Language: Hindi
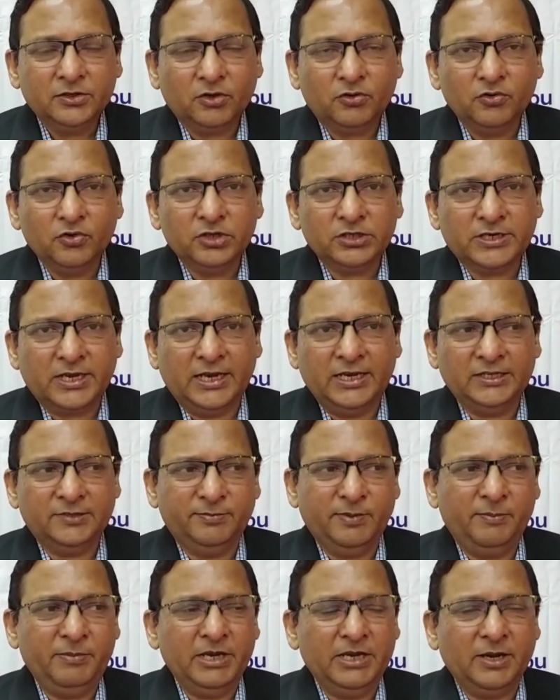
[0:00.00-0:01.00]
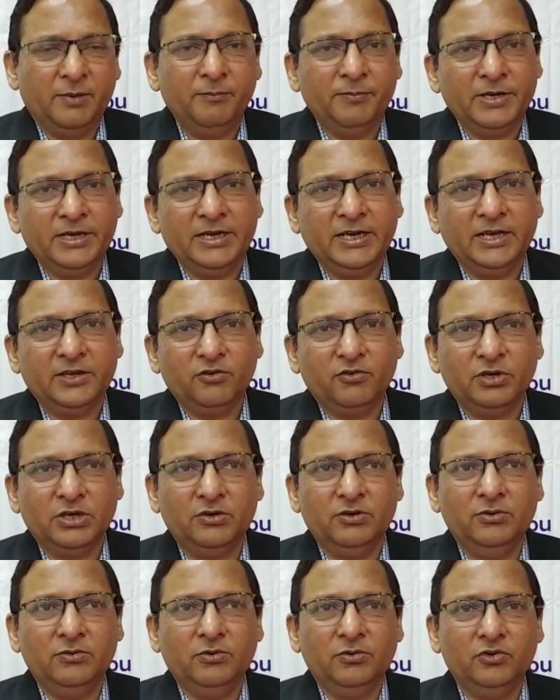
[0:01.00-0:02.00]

तो उस केस में भी कंपनी ने क्योंकि